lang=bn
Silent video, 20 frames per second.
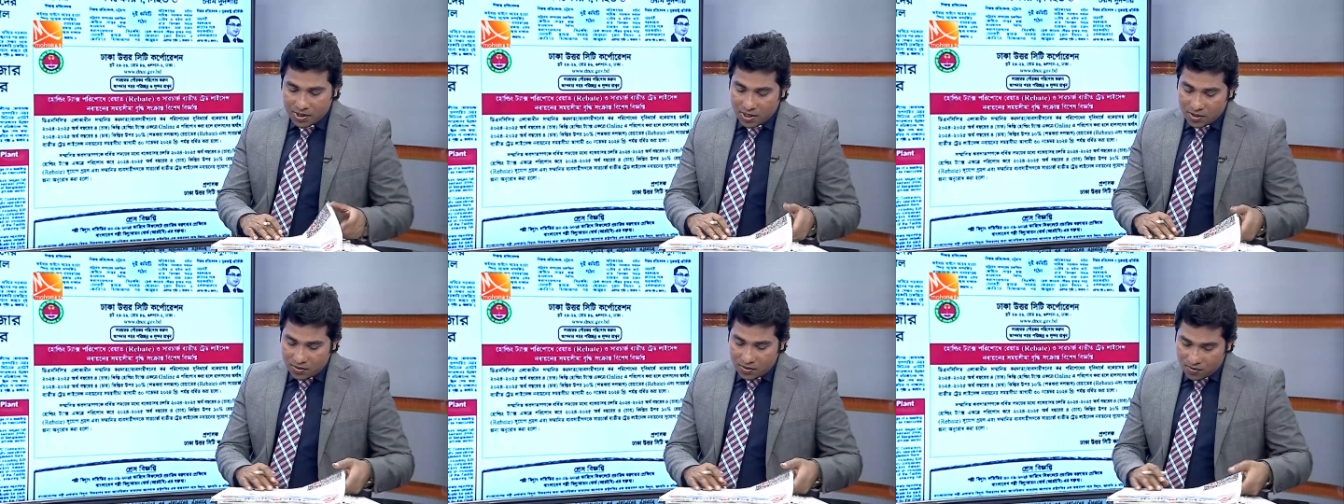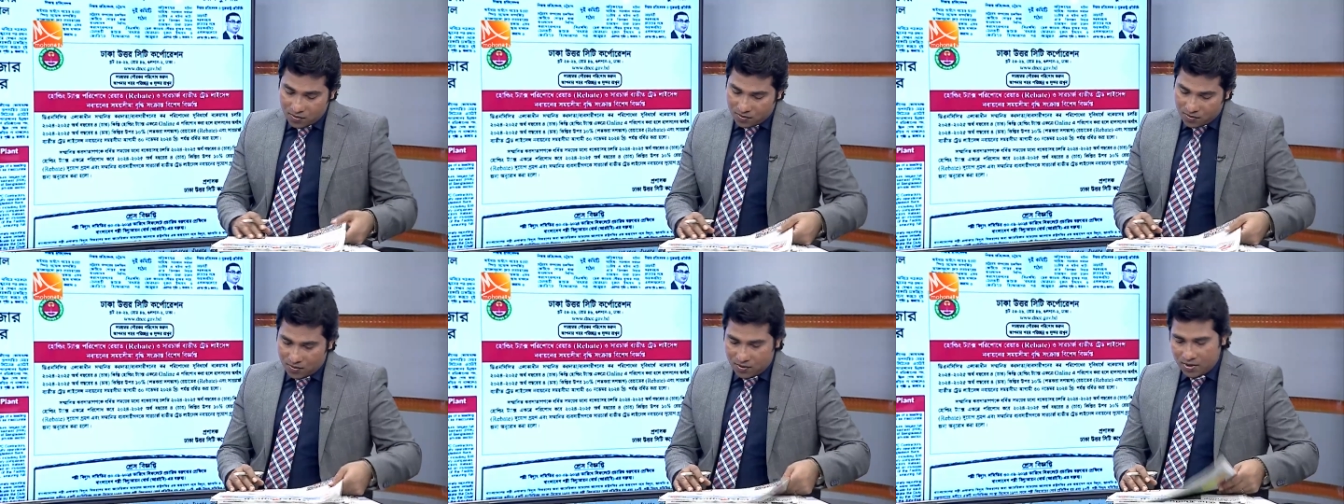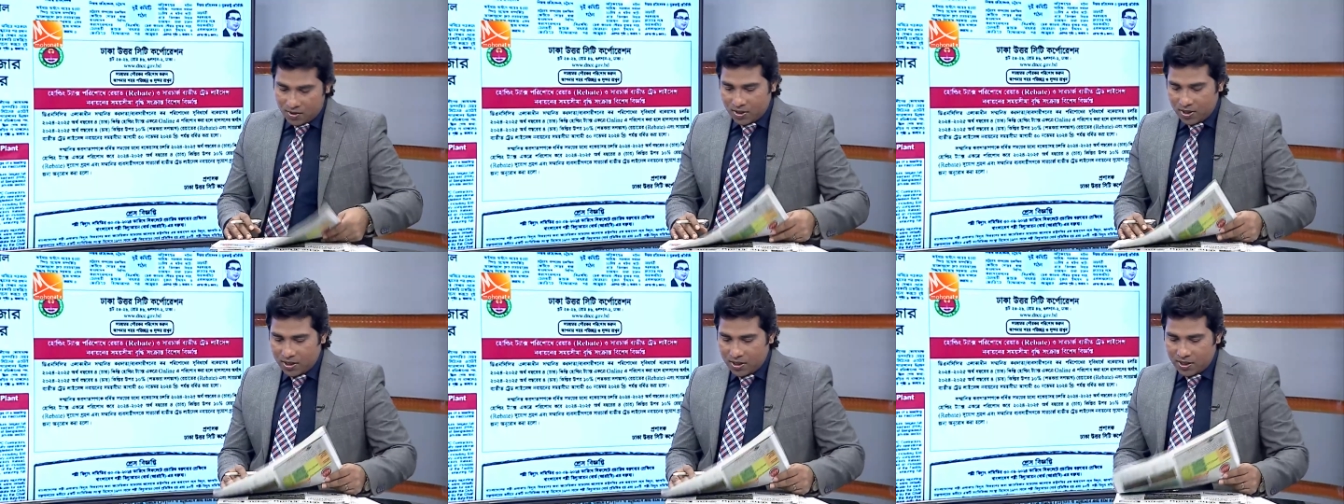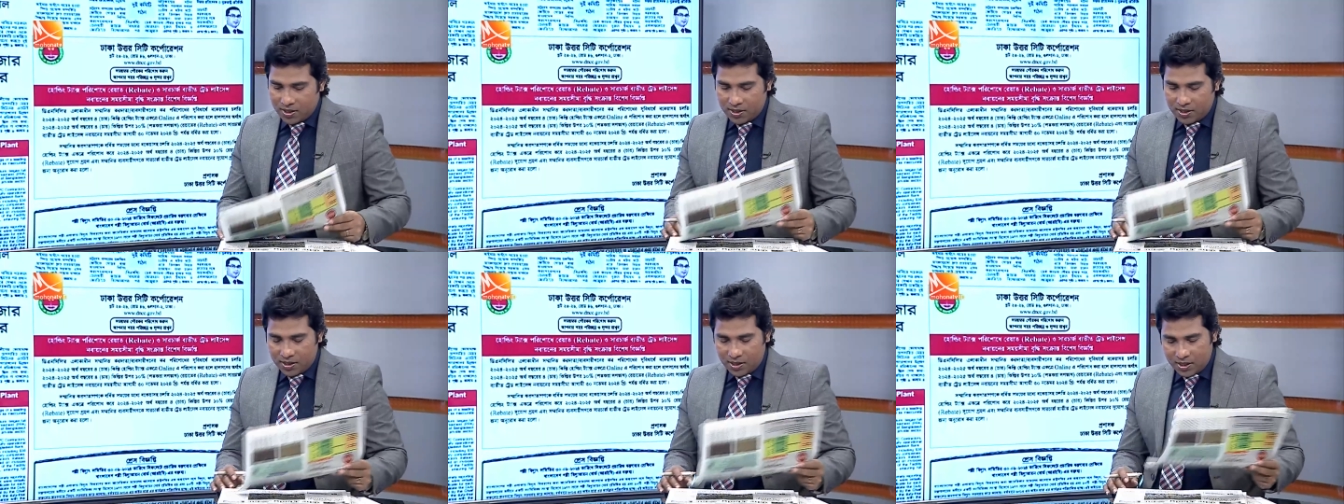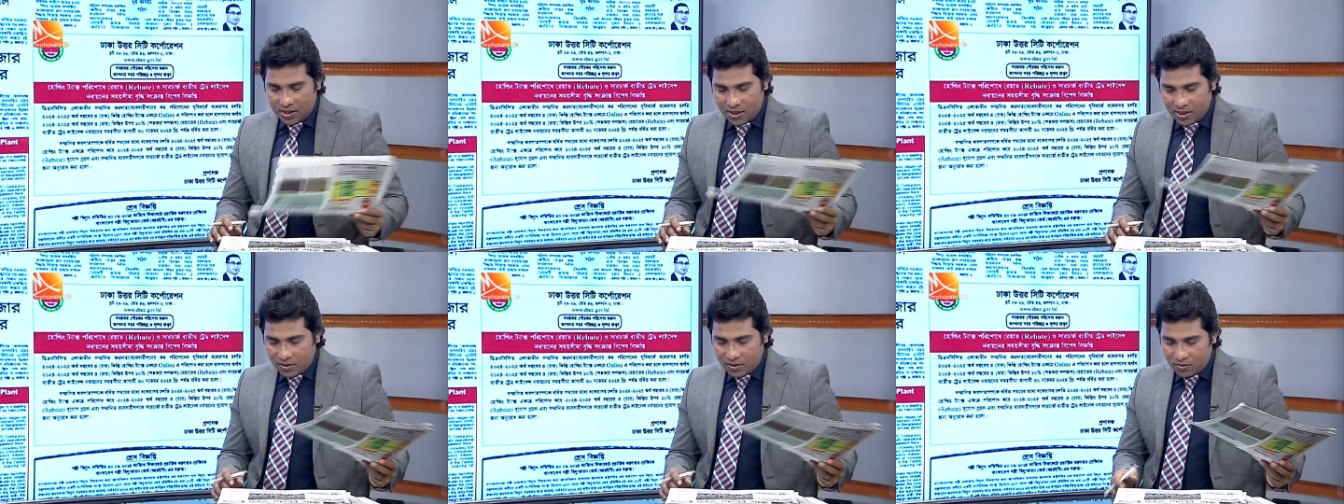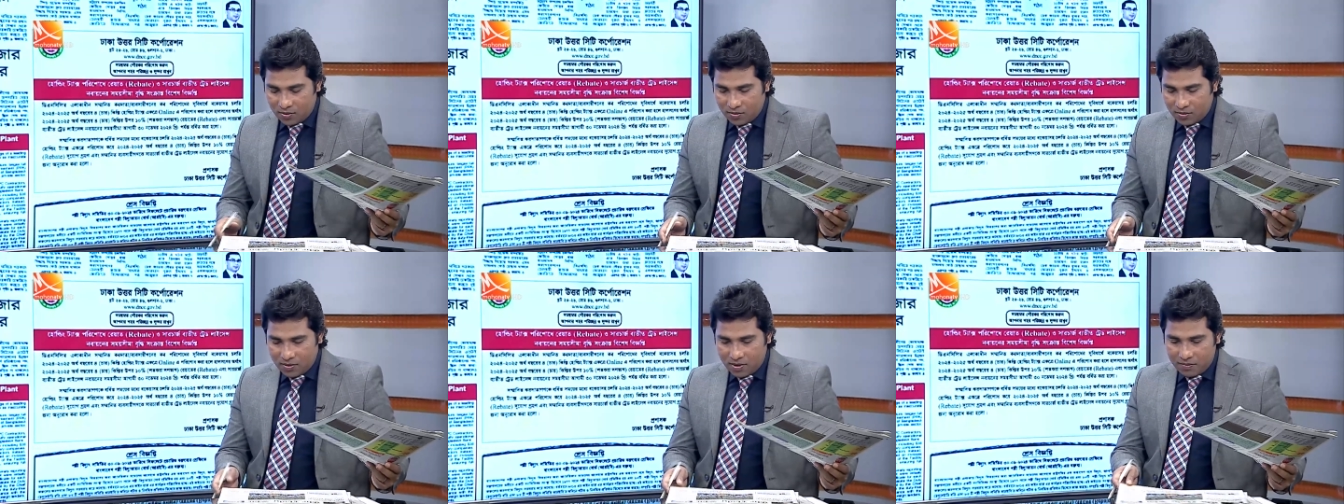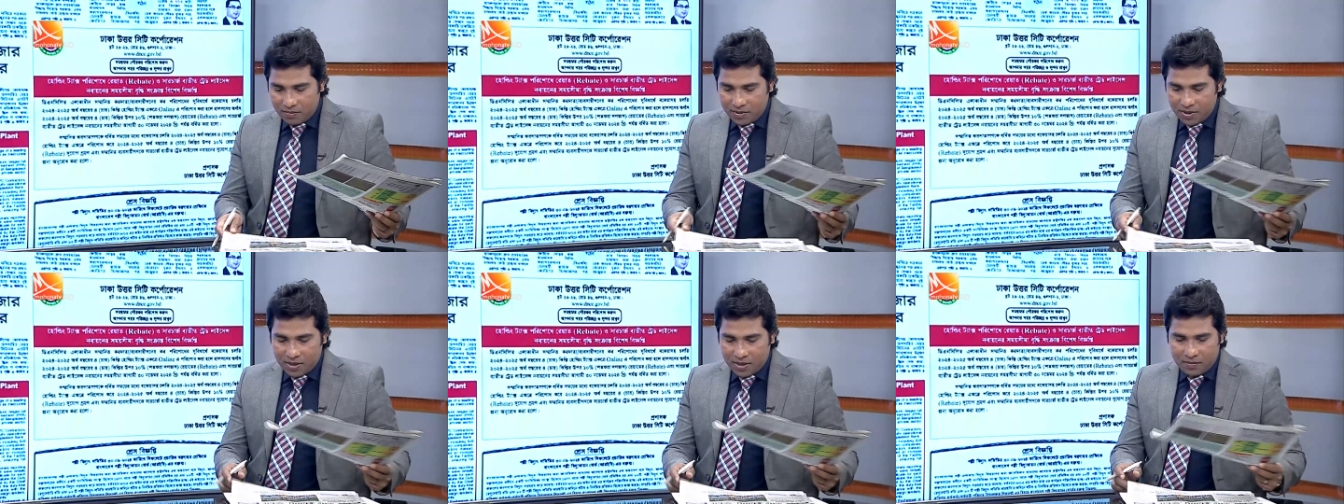ডেঙ্গু এটিকে
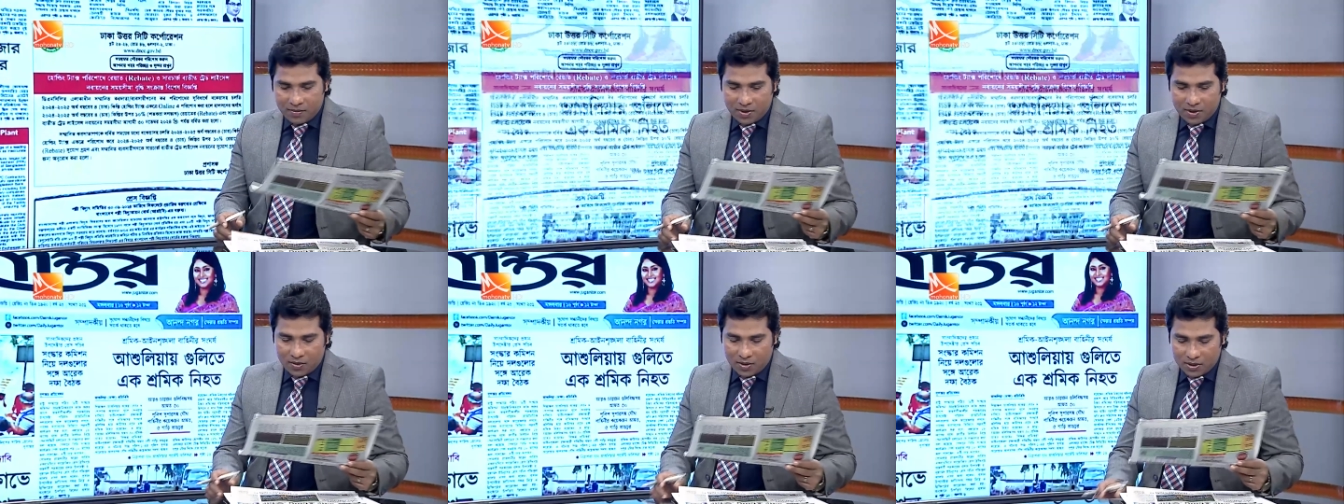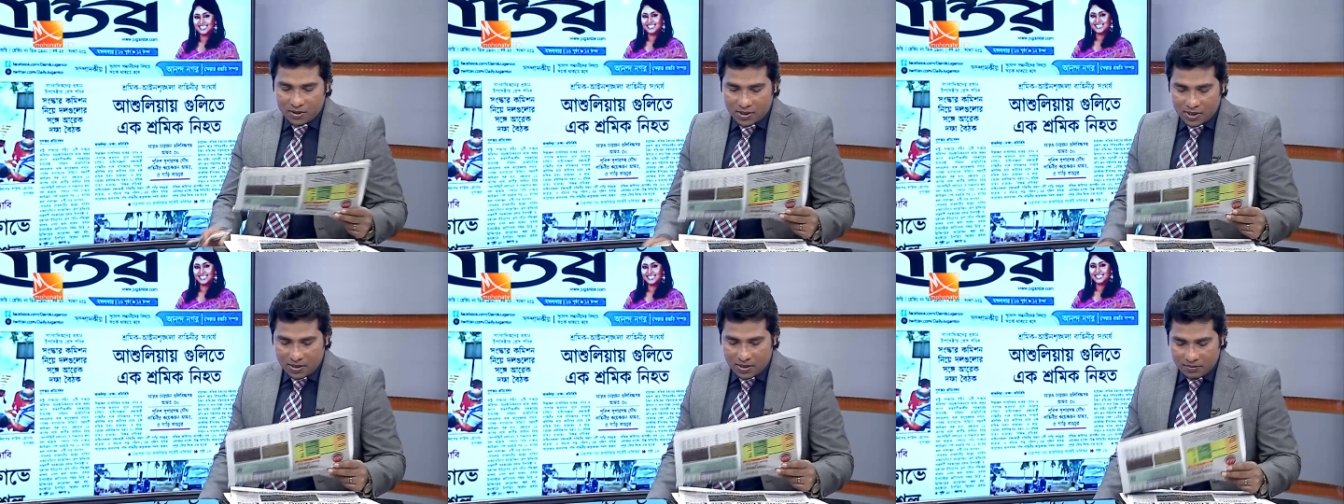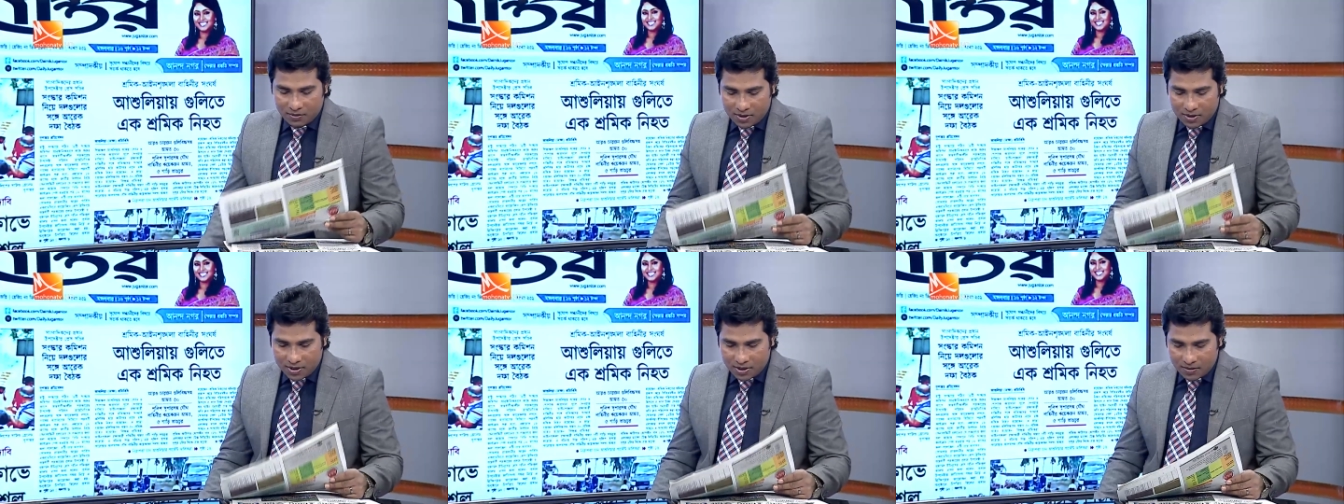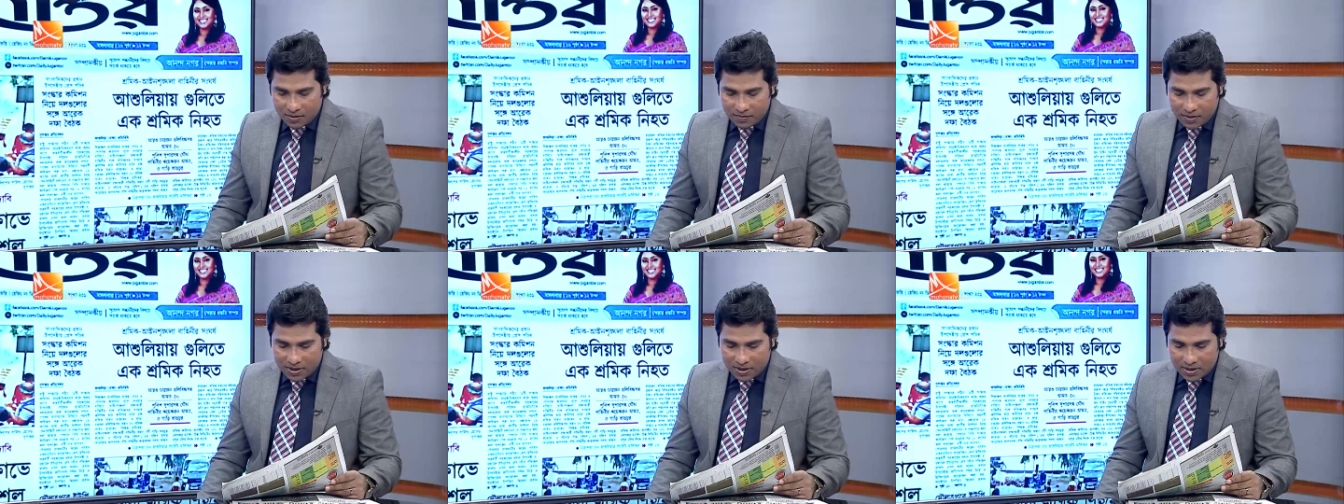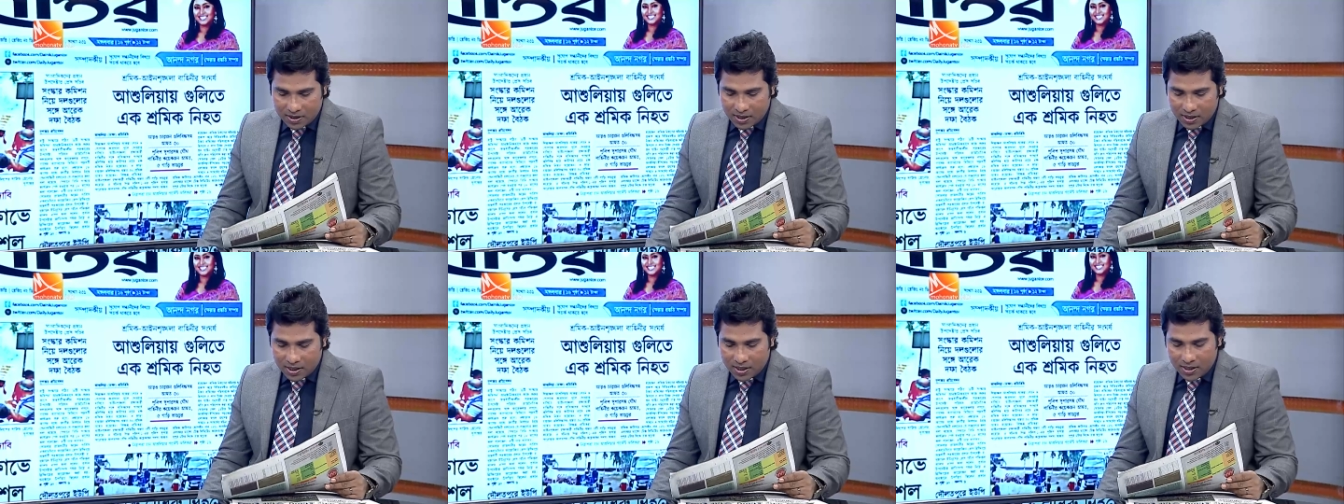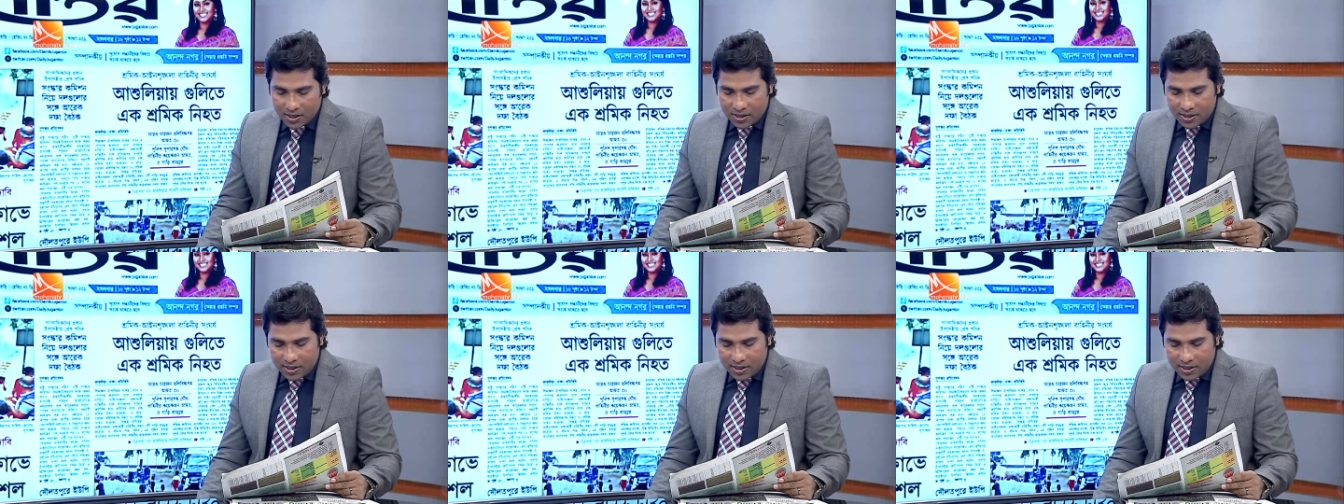কোনোভাবেই আমরা কথা না বলে যেতে পাচ্ছি না